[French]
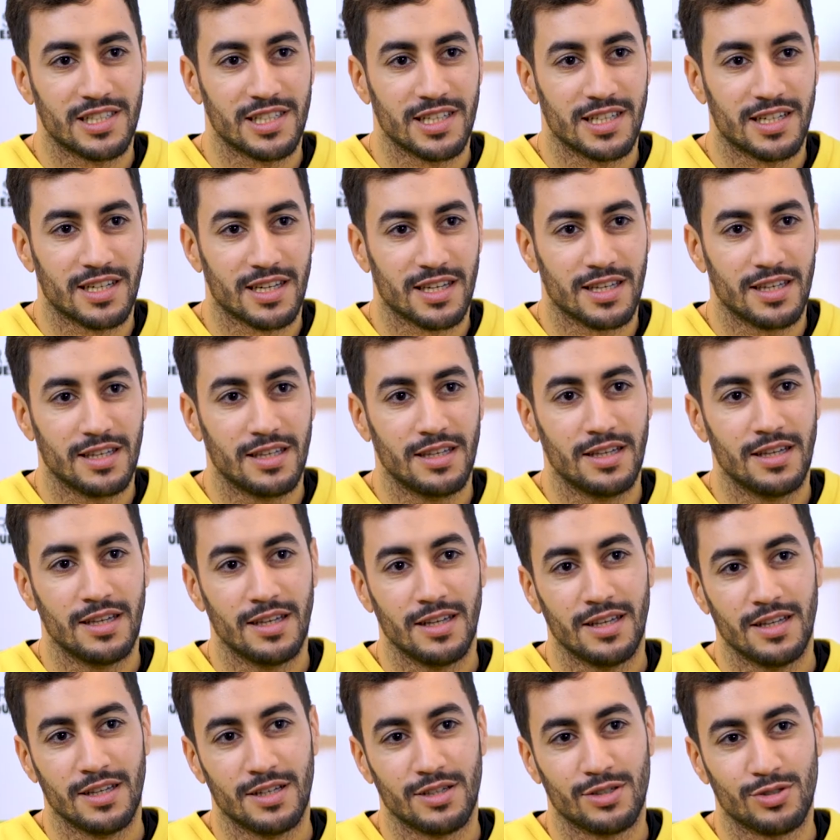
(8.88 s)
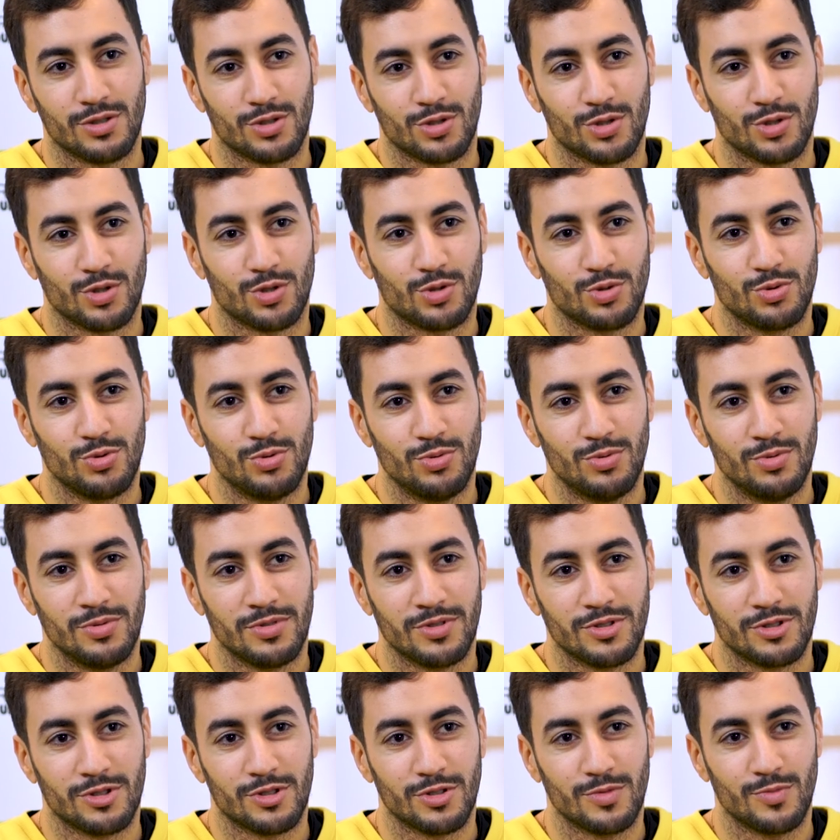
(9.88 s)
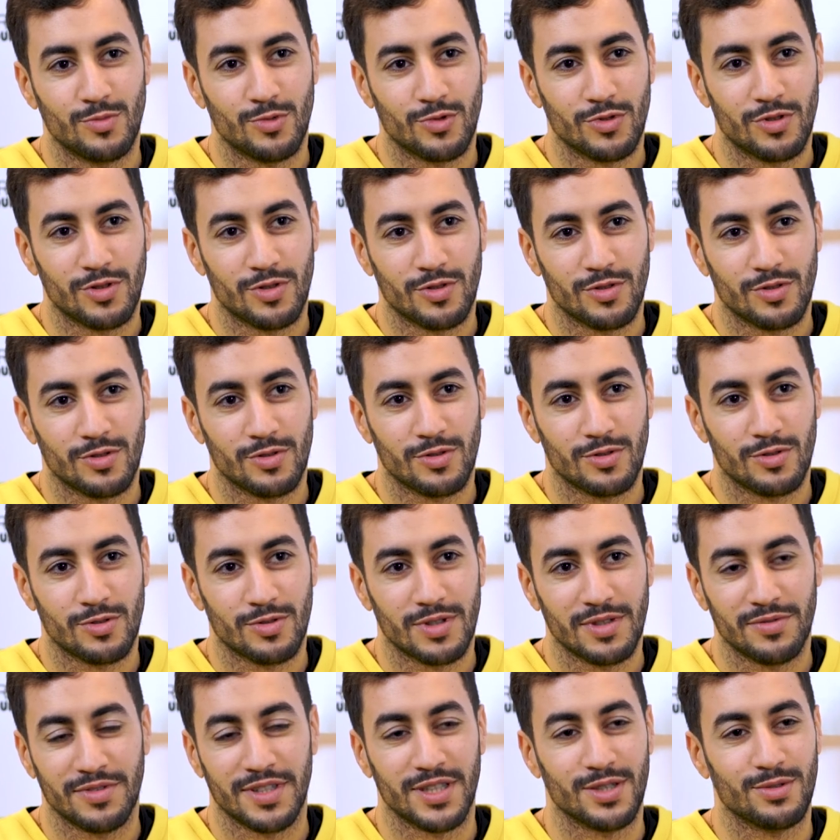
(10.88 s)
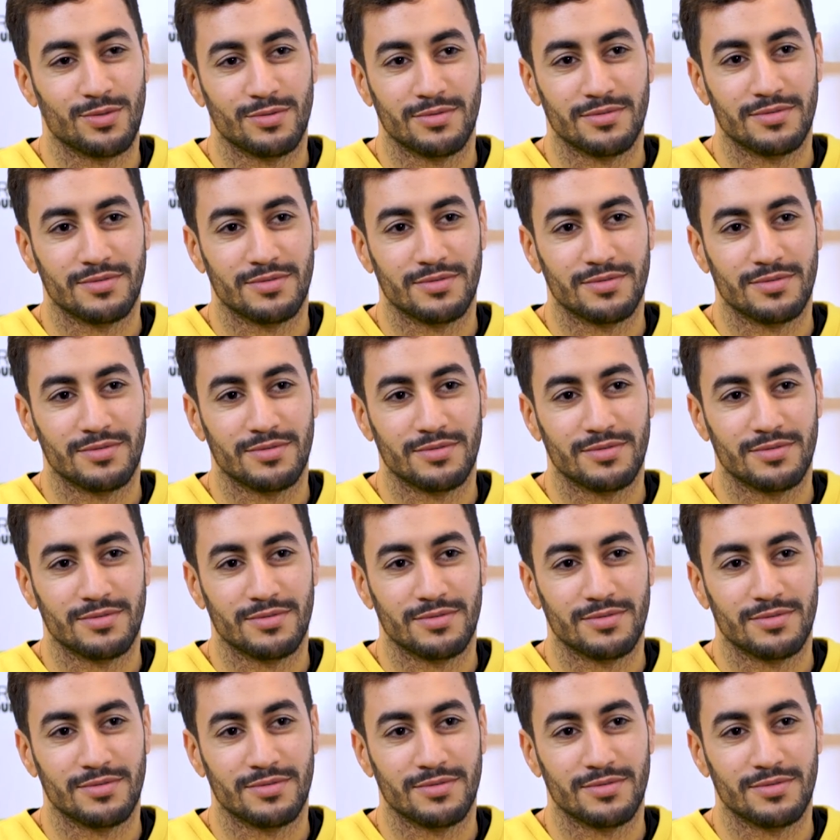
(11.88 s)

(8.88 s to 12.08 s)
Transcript: j'écris, je joue, je monte euh, des vidéos.